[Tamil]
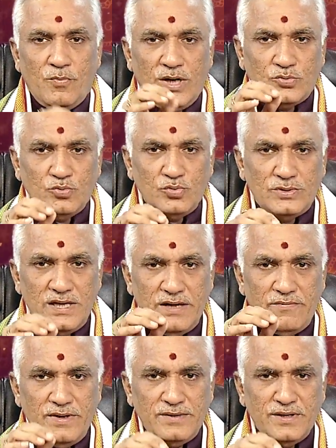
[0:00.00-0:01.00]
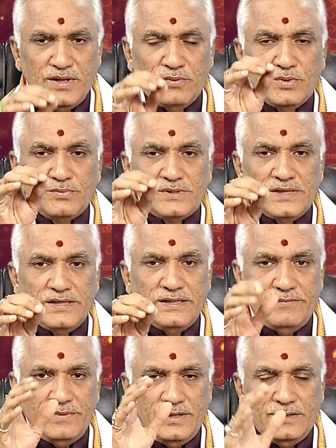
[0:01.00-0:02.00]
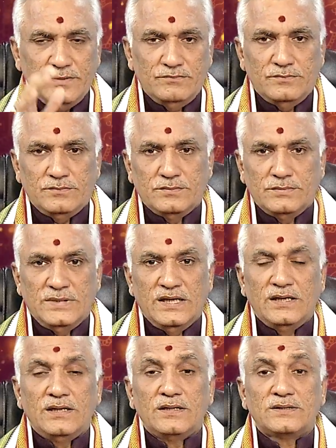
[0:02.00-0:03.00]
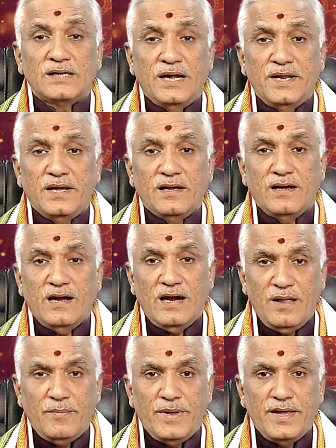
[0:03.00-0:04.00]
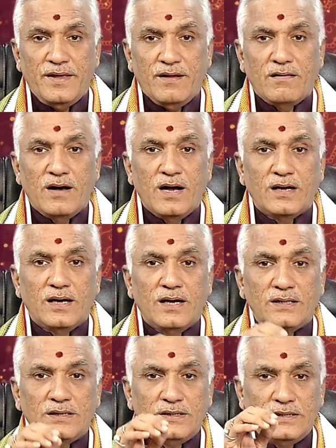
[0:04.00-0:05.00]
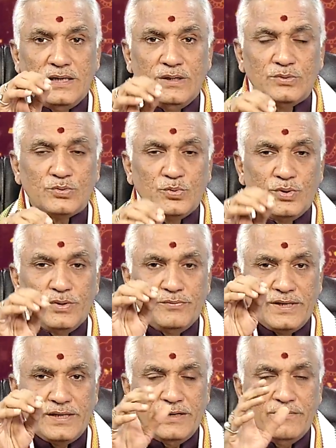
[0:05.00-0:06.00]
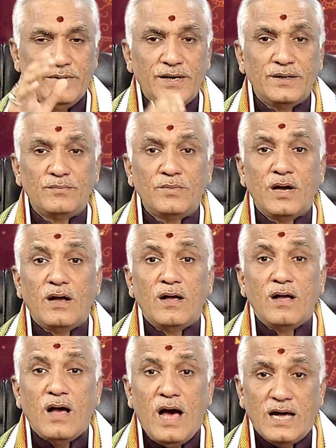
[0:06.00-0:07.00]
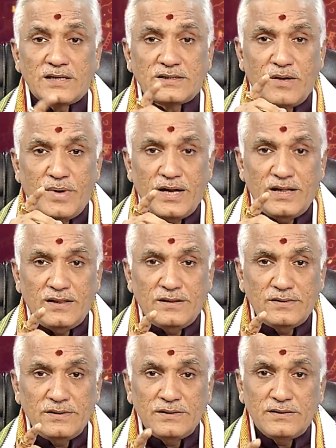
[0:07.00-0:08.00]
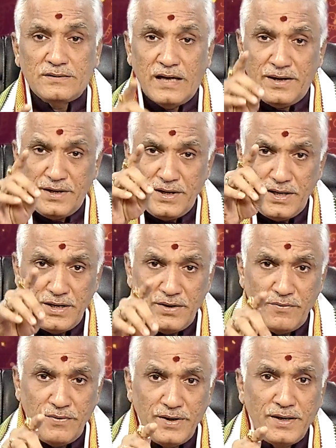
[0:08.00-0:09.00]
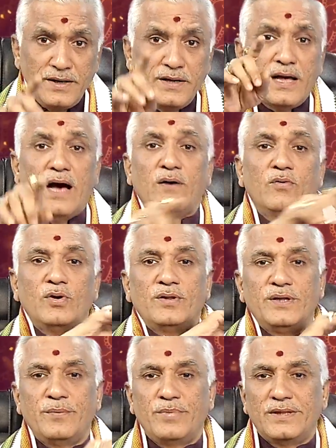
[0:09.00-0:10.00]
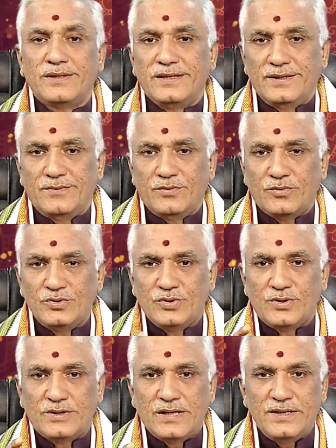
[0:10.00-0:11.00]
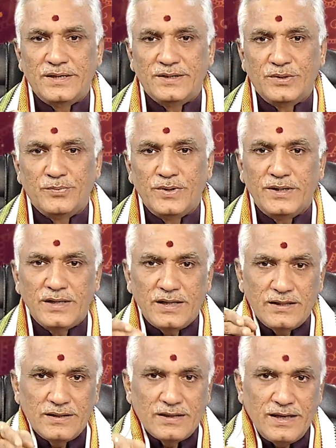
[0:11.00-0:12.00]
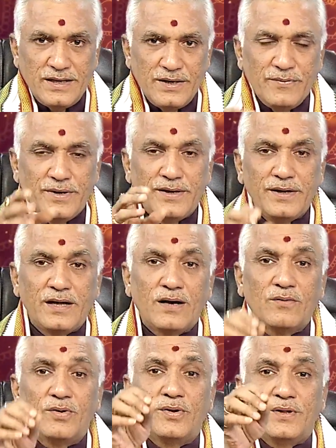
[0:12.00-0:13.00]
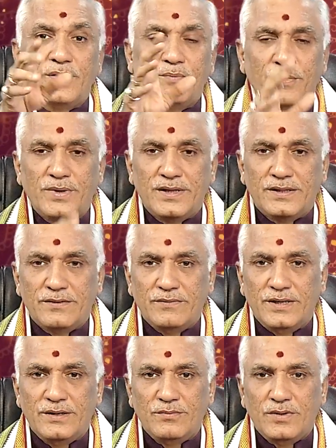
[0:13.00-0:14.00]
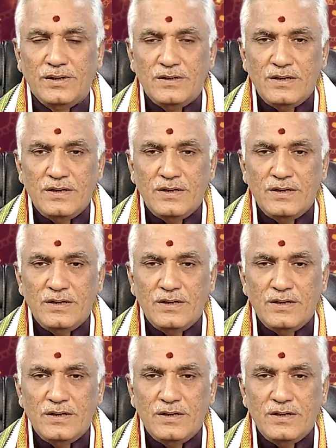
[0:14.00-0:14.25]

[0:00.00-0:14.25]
பசு சேவை தினமும் செய்ய வேண்டும் சனிக்கிழமை காக்காக்கு எள்ளு சோறு வைக்க வேண்டும் அரச மரத்துக்கு தண்ணி விட்டு அங்கே ஒரு தீபத்தை ஏற்றும் கொஞ்சம் ஒரு தண்ணி எடுத்துகிட்டு போயிட்டு அந்த தண்ணியை விட்டுட்டு அங்கே ஒரு தீபம் ஏற்ற வேண்டும்